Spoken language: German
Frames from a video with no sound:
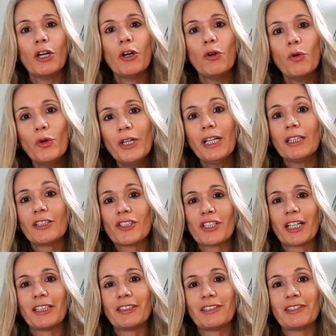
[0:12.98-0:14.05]

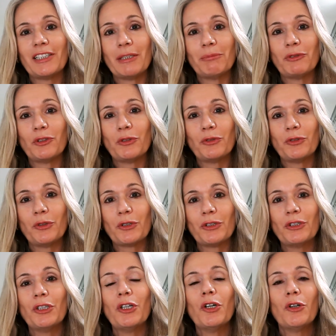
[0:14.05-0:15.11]
unangestrengtes Leben zu führen